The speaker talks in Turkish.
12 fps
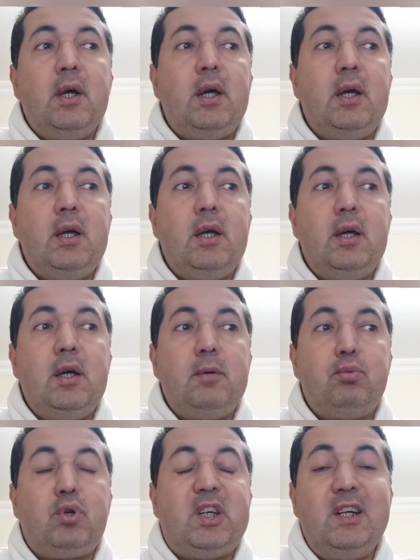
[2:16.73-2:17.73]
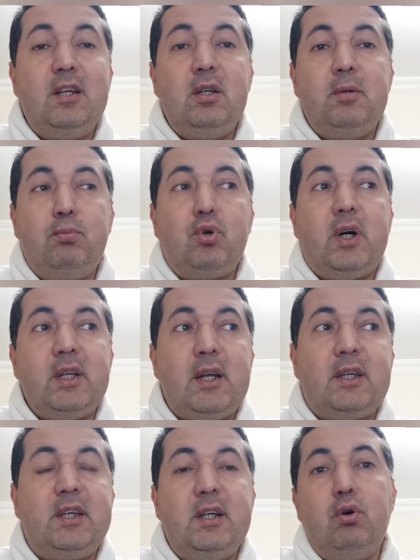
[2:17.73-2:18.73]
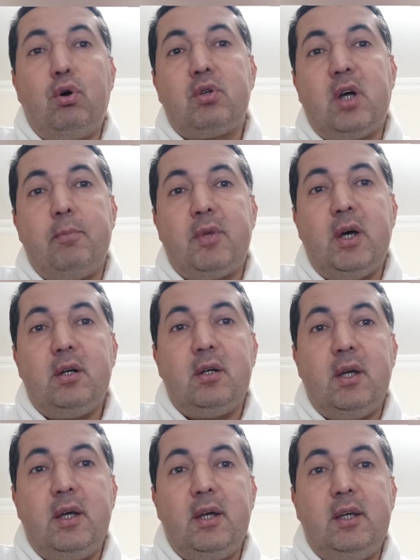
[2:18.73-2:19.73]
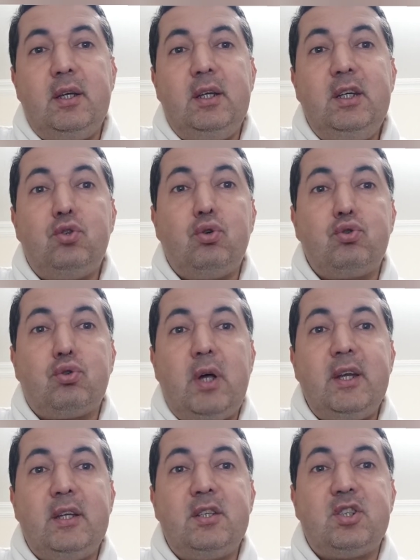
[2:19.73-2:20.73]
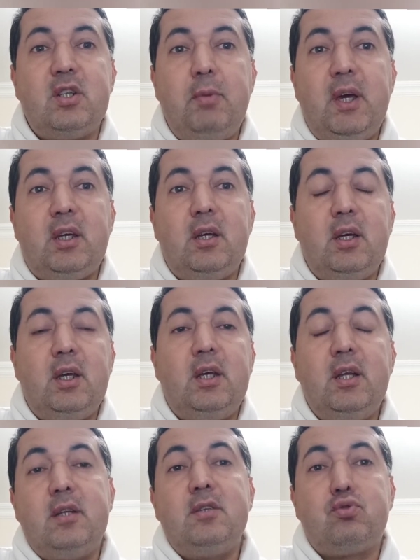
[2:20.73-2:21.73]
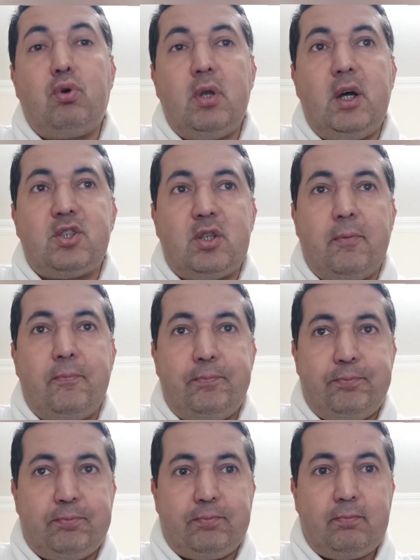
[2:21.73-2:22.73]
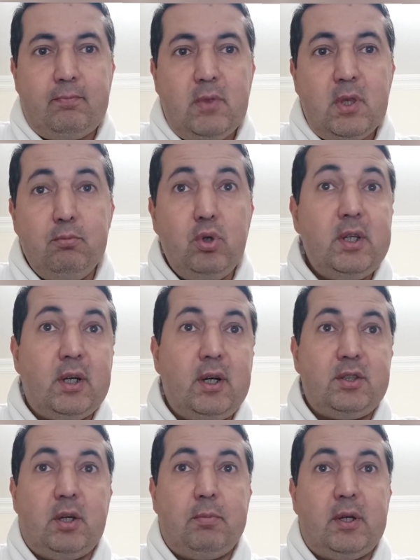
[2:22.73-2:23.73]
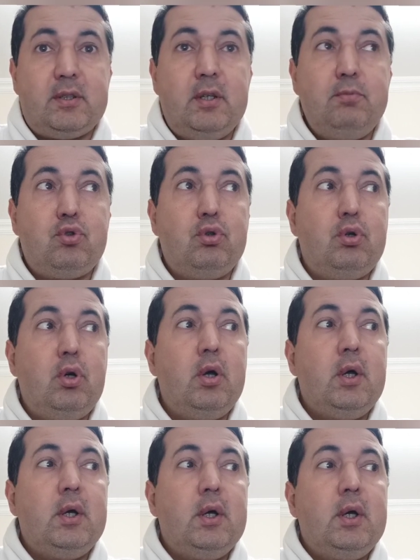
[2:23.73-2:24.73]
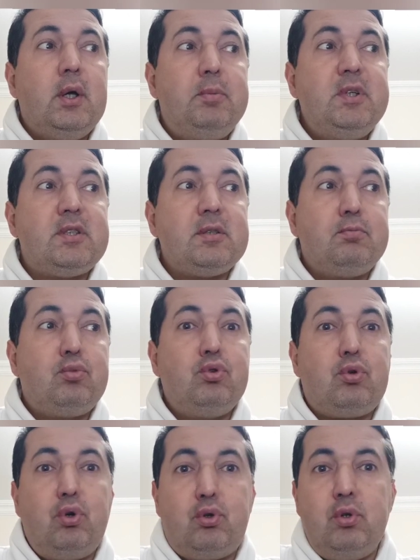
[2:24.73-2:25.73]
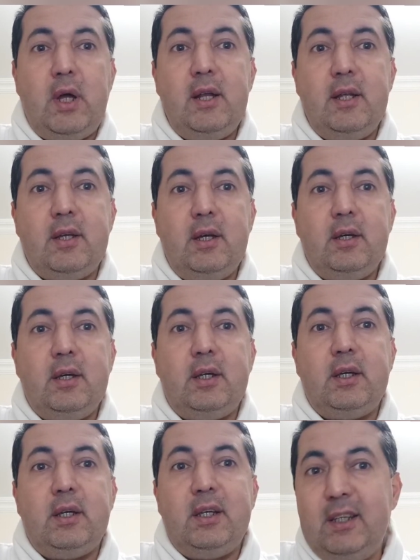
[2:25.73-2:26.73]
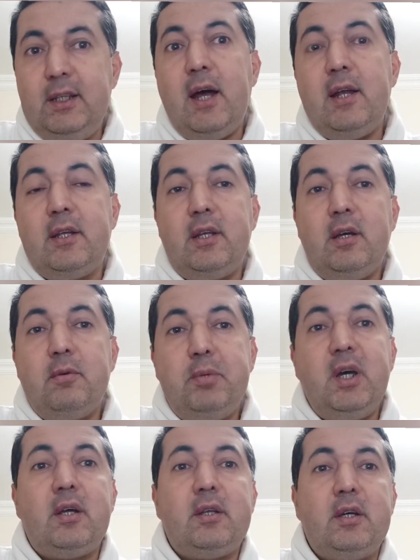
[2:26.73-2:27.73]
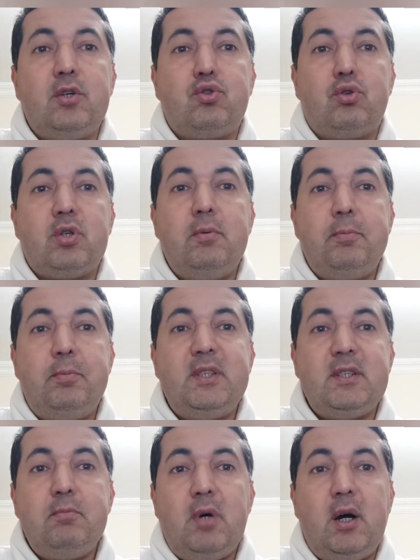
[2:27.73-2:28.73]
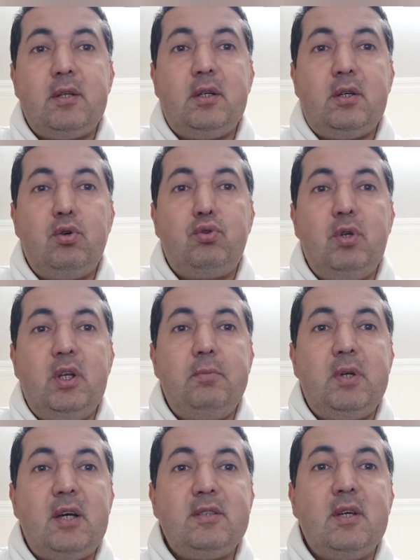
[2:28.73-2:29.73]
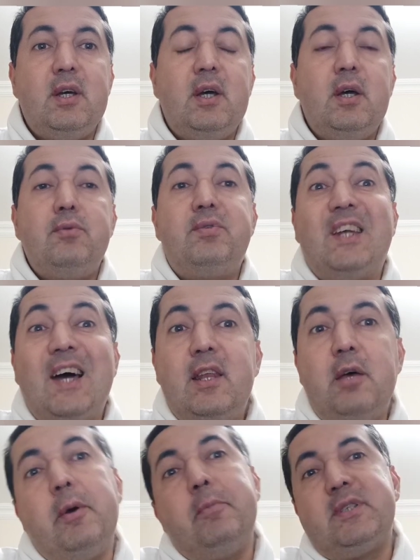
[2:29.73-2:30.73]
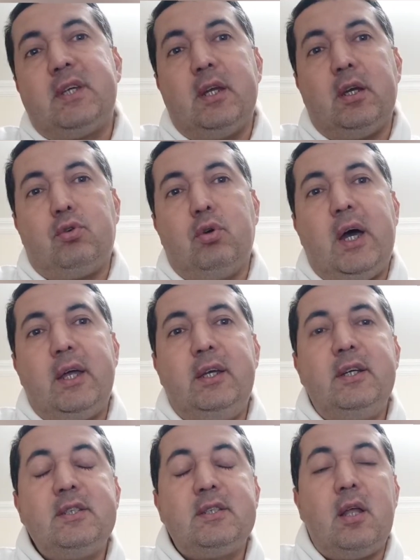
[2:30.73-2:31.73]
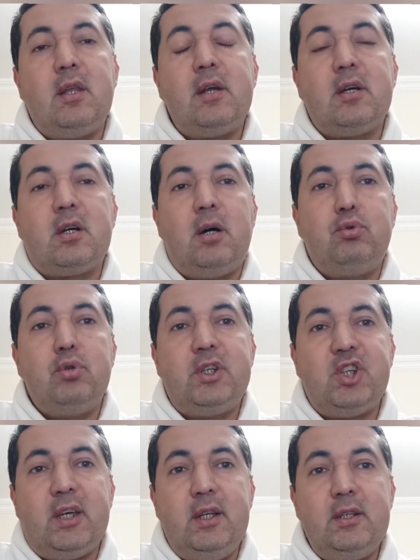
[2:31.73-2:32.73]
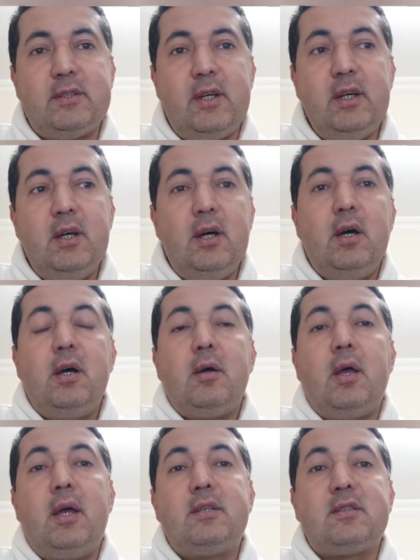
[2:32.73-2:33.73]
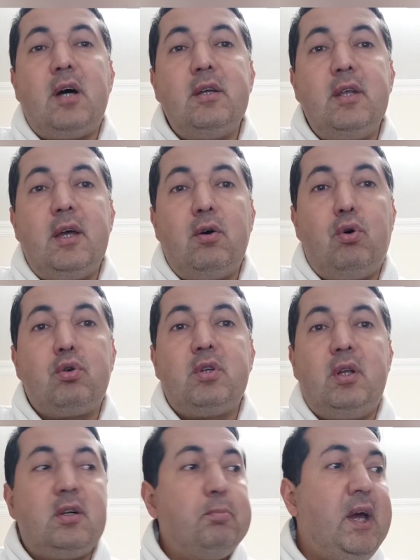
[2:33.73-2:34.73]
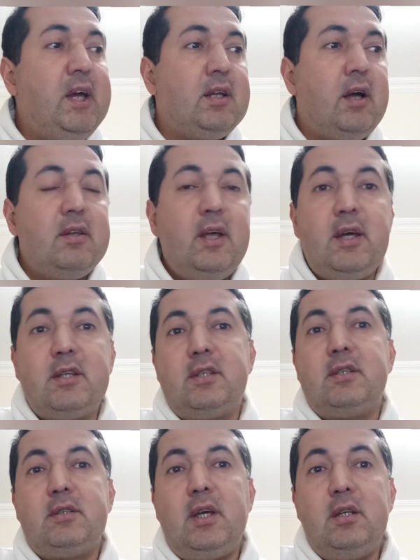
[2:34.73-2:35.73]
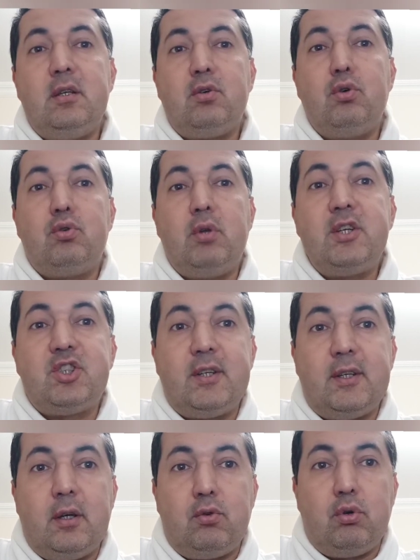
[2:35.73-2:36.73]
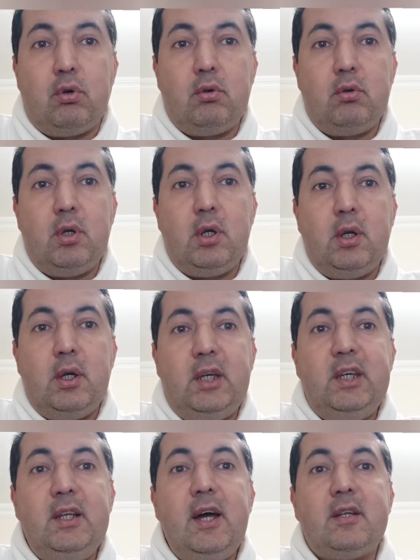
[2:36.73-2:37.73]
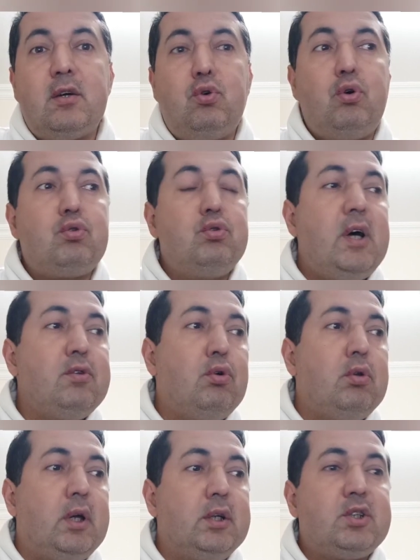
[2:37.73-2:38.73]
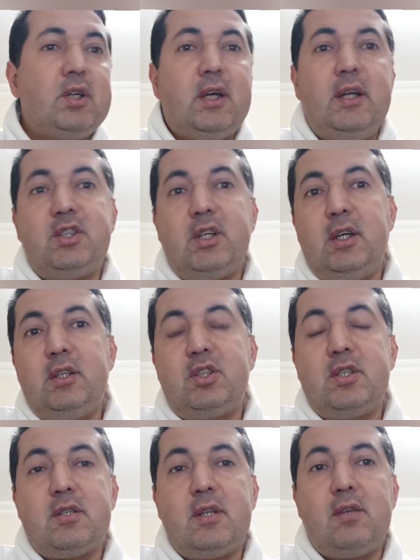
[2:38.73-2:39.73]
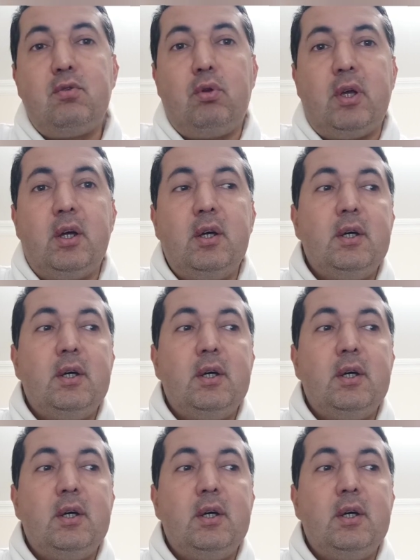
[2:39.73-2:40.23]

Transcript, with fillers: E, bu, kirli, bu kadar kirli ortamda e, iyi çocuklar yetiştirmek inanın zorlaştı. Buna dikkat çekmek istedim Çünkü biz bu kötülerle de iyilerle de bir arada yaşıyoruz. Ama bizim artık kötüleri biraz frenlememiz gerekiyor. Yani iyi insanlar da kabuğuna çekilirse e, sahne, ortalık, meydan ne derseniz deyin kötüler cirit atıyor. İyiler de korkudan dolayı, işte gelecek endişesinden dolayı